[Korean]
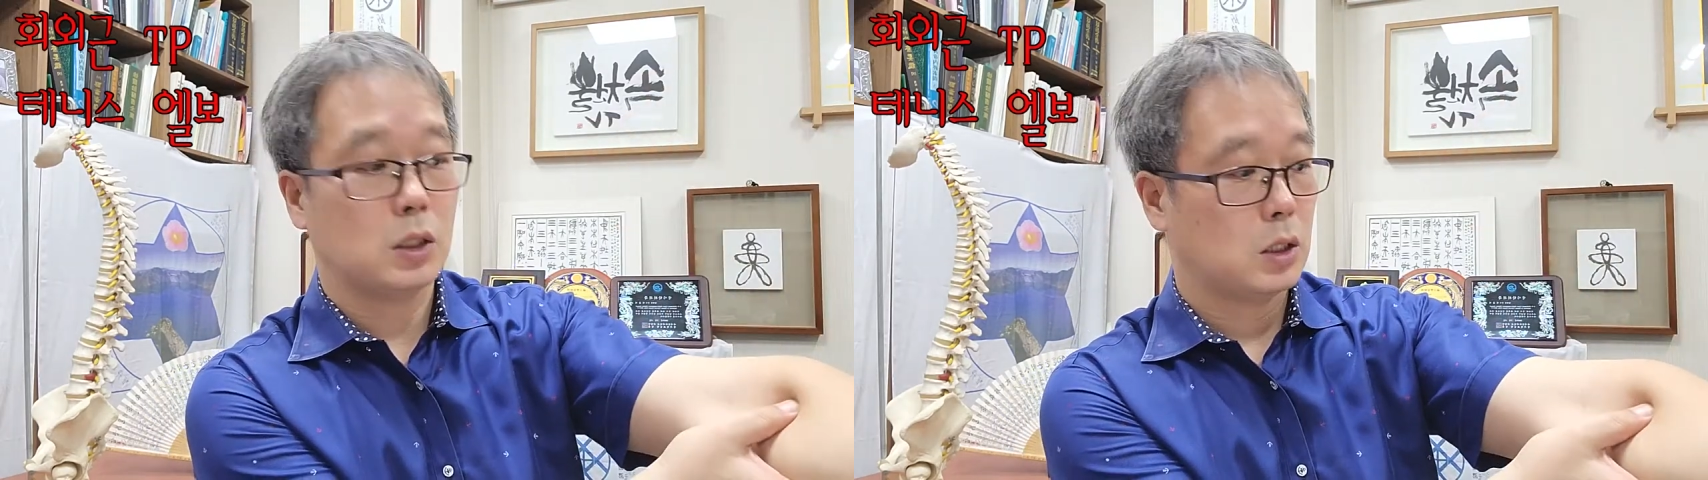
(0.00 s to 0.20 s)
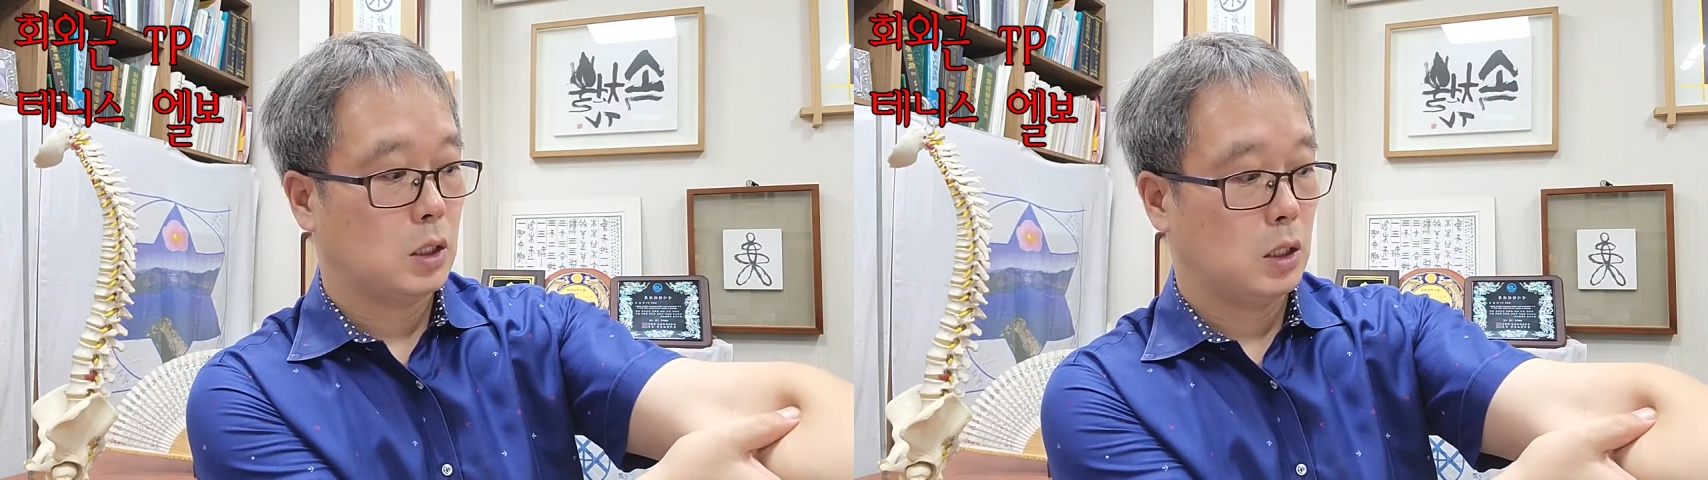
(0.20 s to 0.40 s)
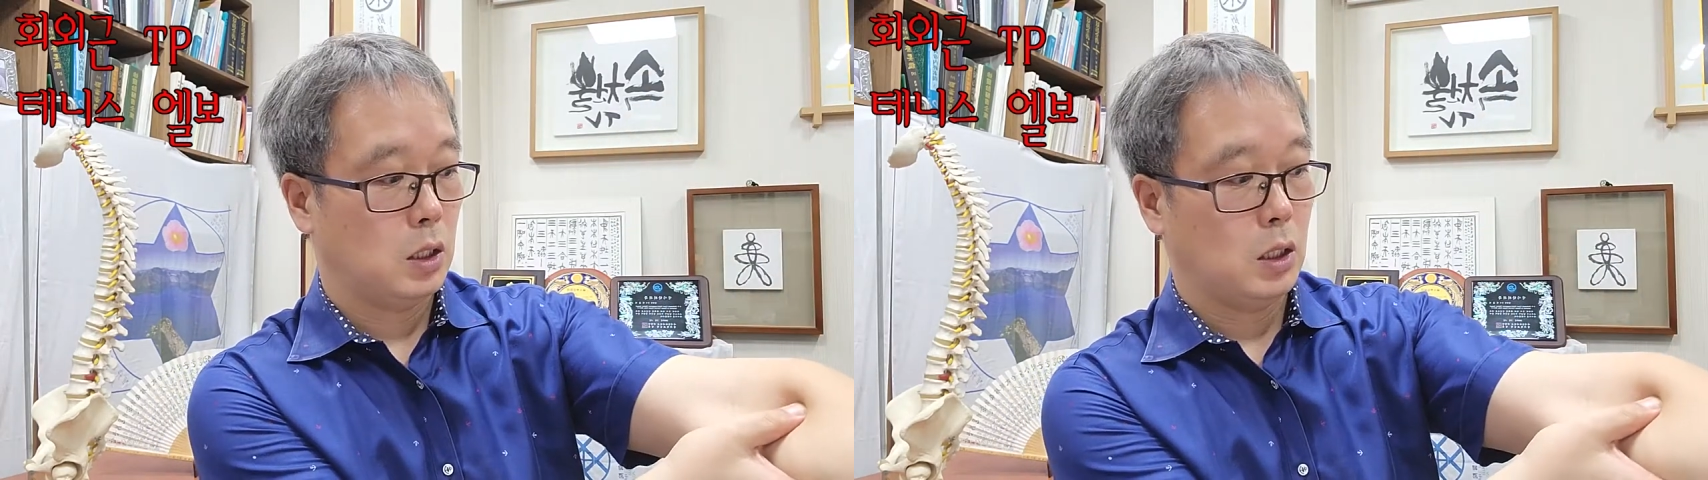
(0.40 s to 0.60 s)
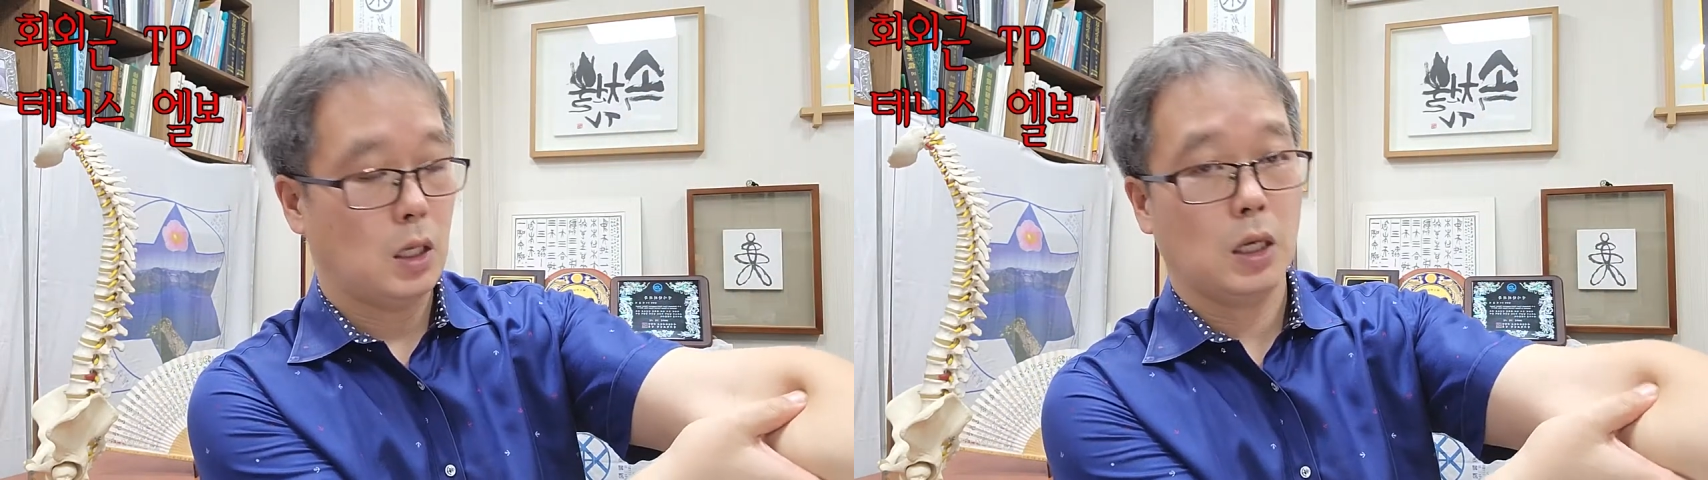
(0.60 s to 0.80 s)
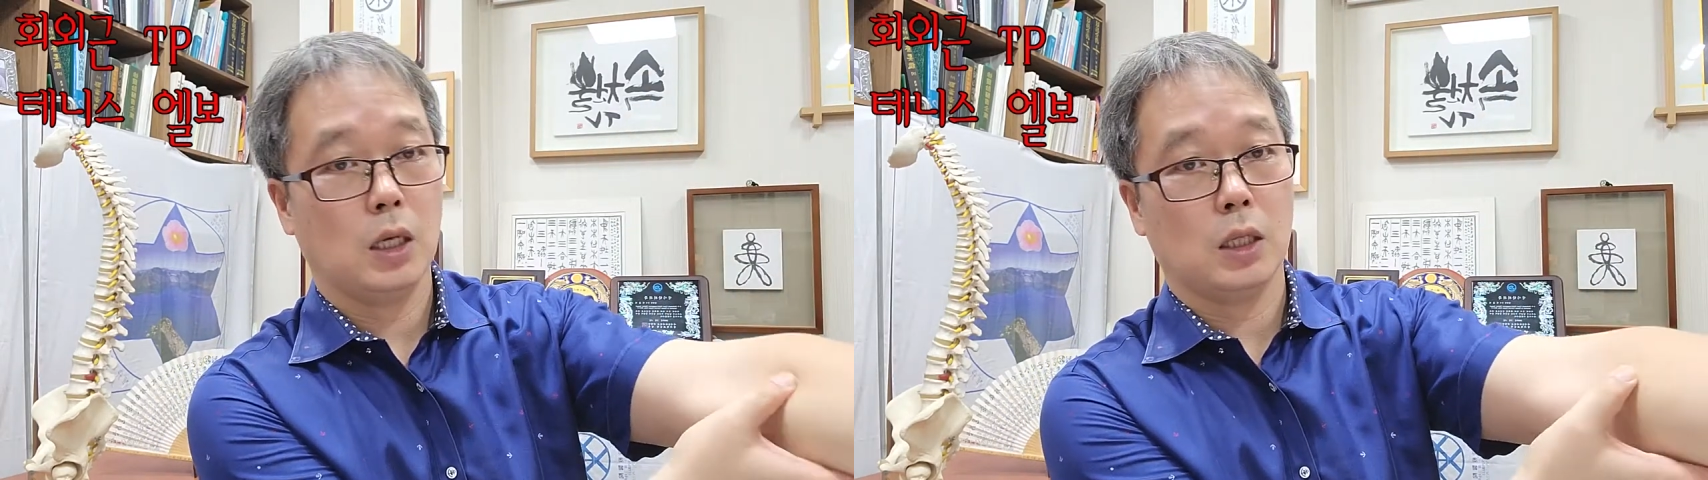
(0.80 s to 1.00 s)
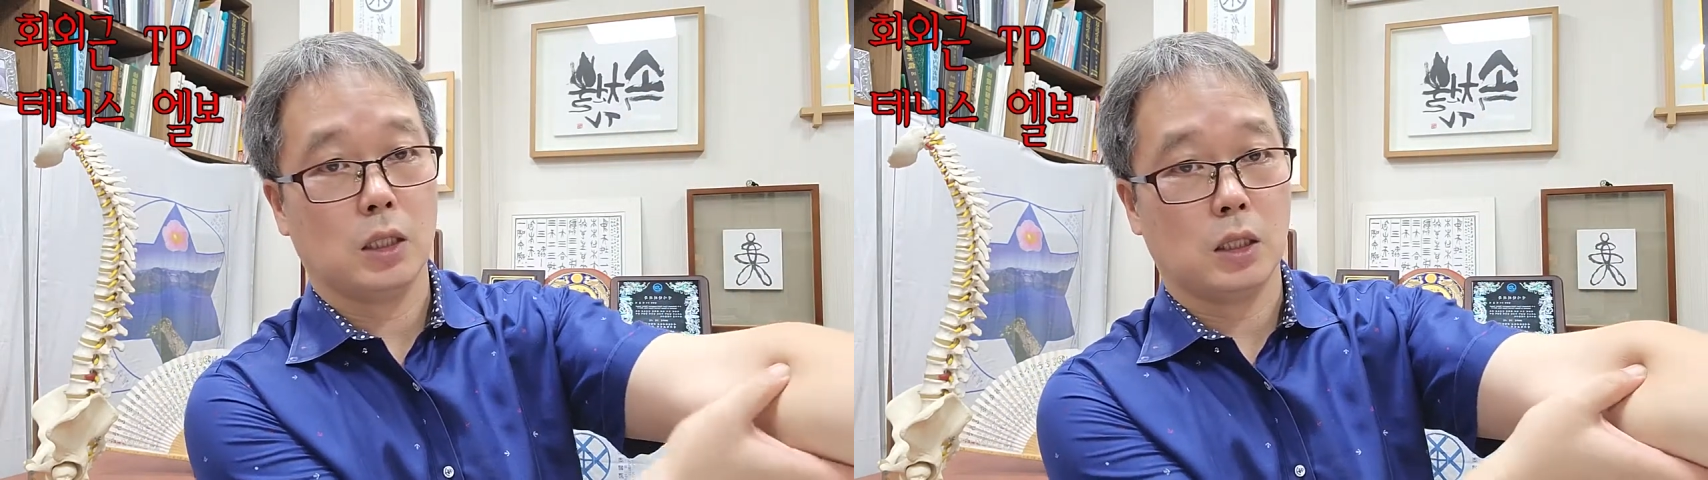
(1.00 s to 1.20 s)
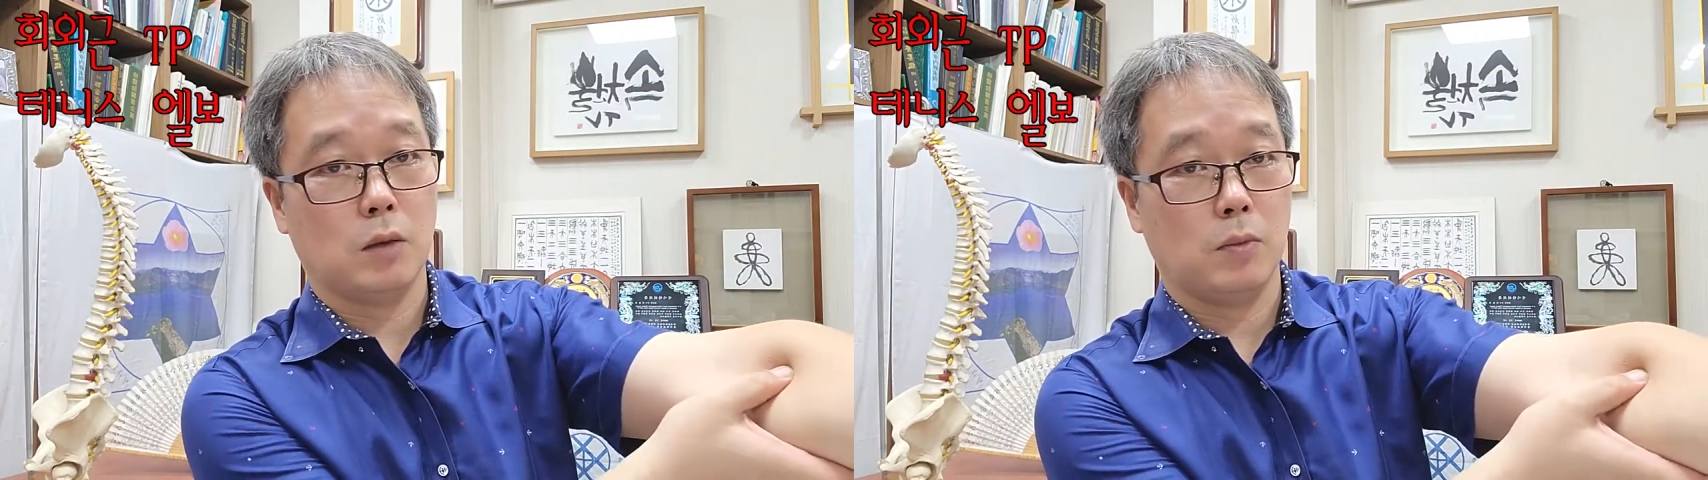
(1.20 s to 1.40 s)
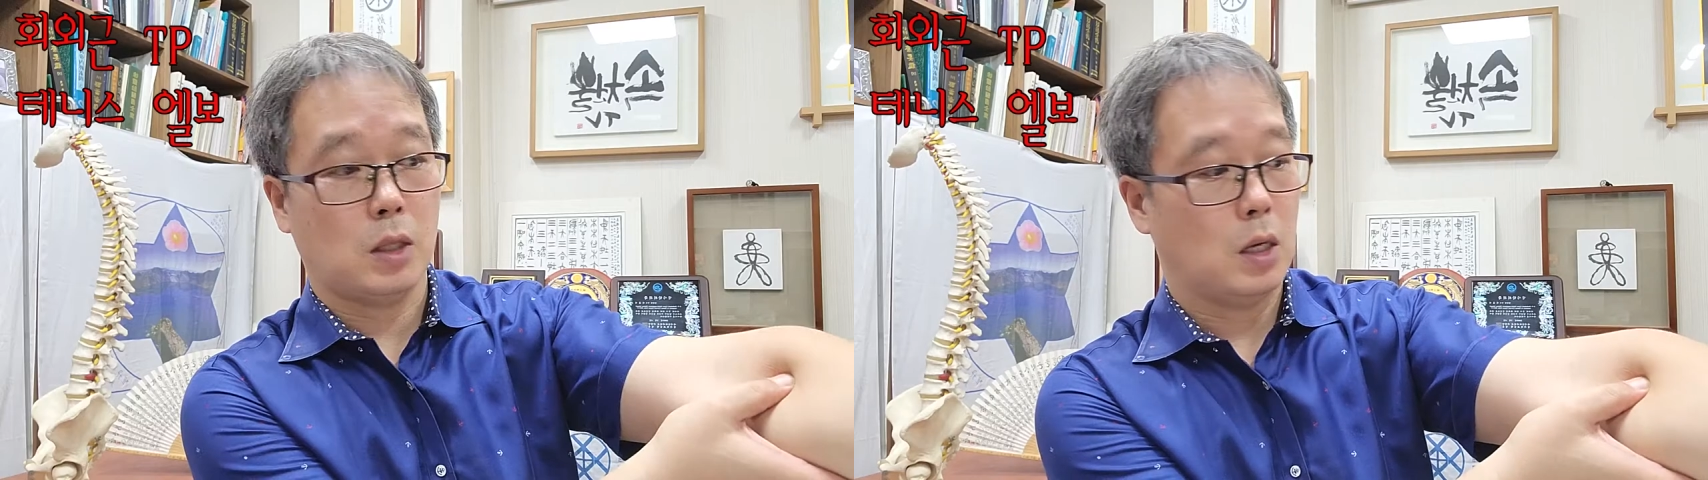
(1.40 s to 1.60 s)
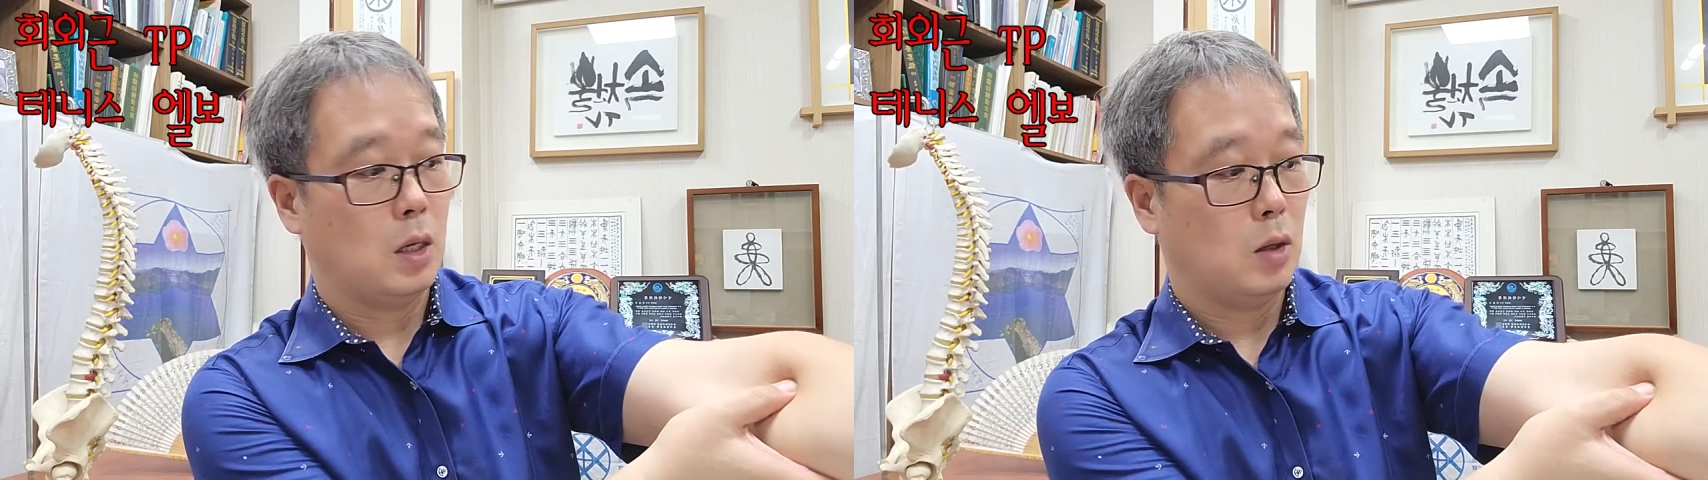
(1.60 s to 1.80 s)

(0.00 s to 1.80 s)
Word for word: 자리에 해당됩니다.